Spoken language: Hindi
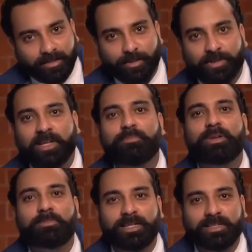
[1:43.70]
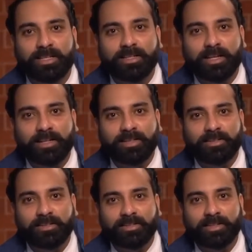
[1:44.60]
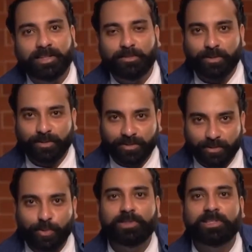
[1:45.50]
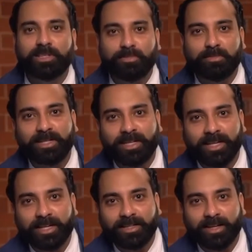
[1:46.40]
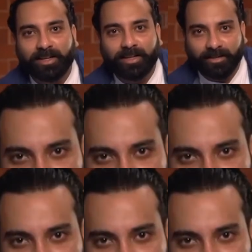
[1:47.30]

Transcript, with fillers: उसकी नंबर प्लेट चेंज कराने इस पर कुछ कूल सी नंबर प्लेट लगेगी ताकि